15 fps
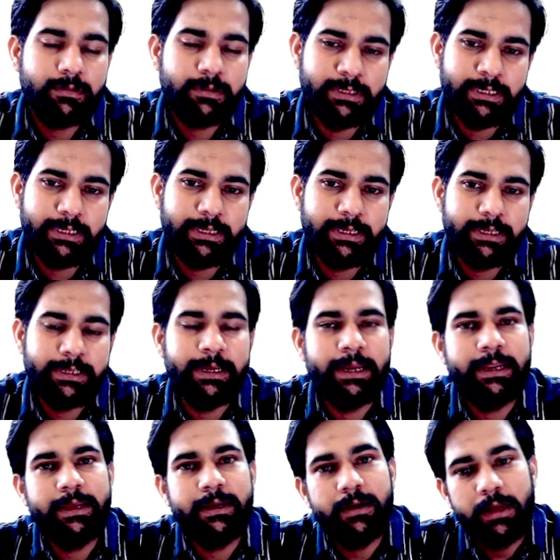थ्री
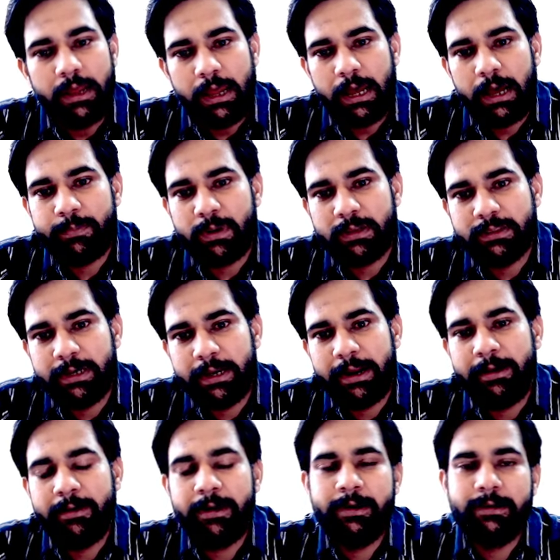यानी आपका थ्री
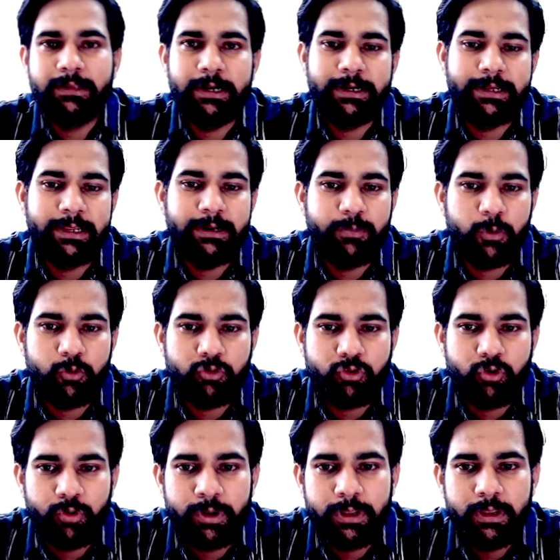हंड्रेड थर्टीन पोस्ट
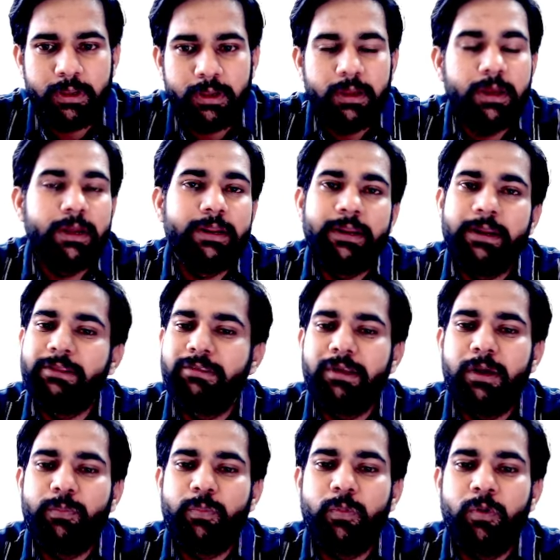हो गई नर्सिंग
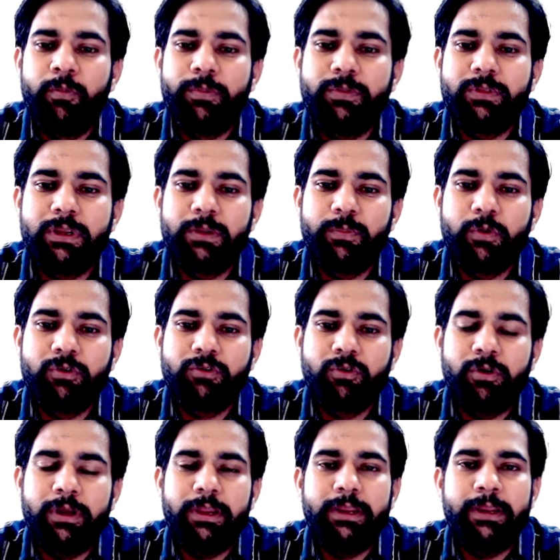ऑफिसर की पोस्ट हो
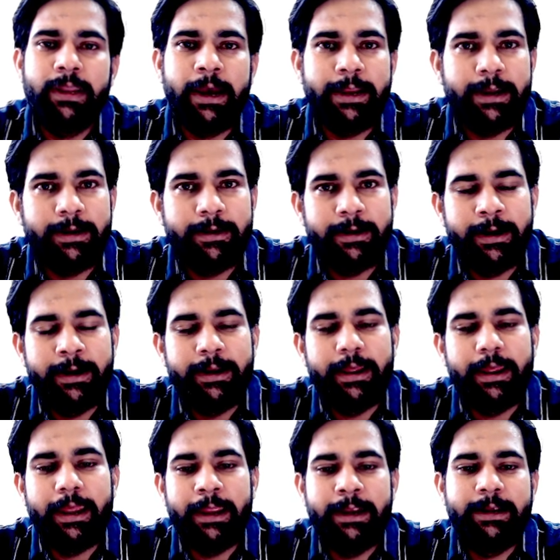गई नाइन हंड्रेड
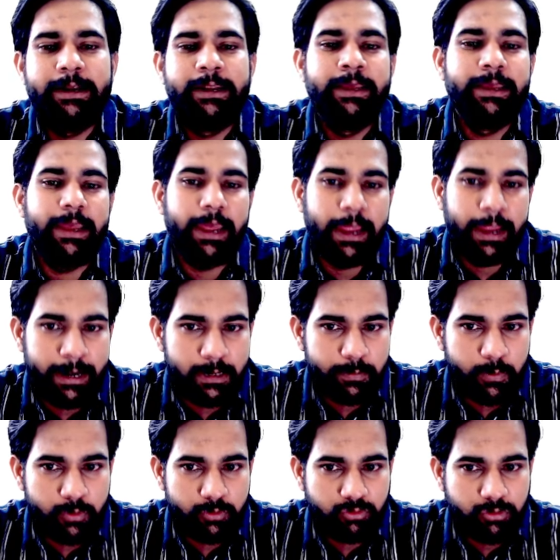एट्टी एट
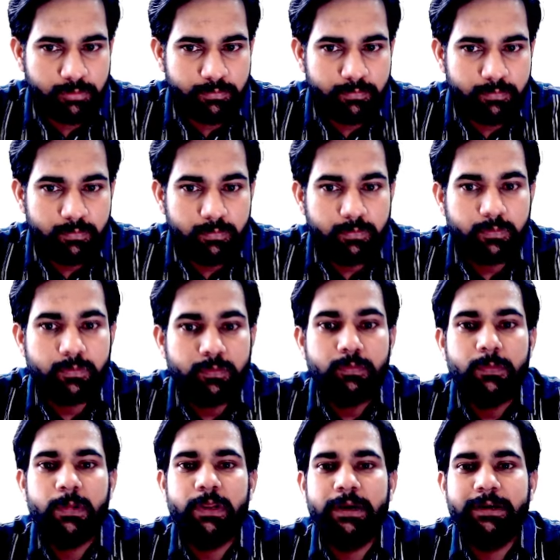पोस्ट
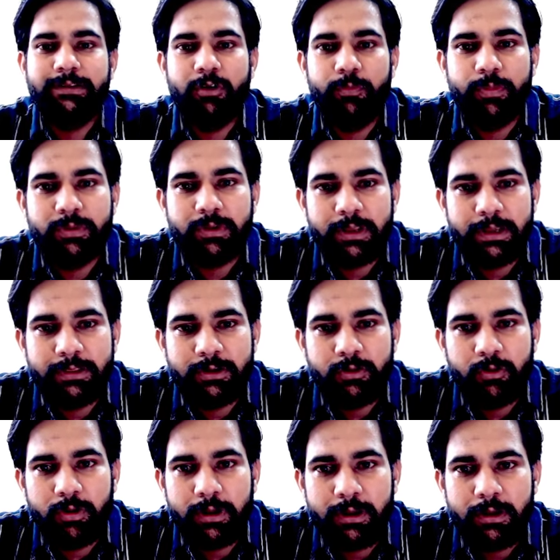नर्सिंग ऑफिसर की कितनी
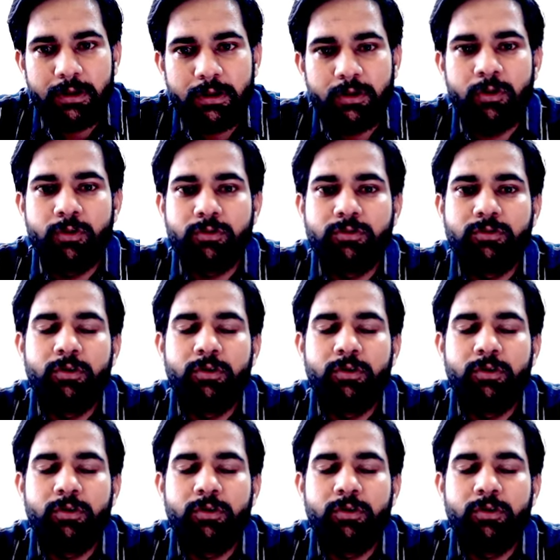होगी नौ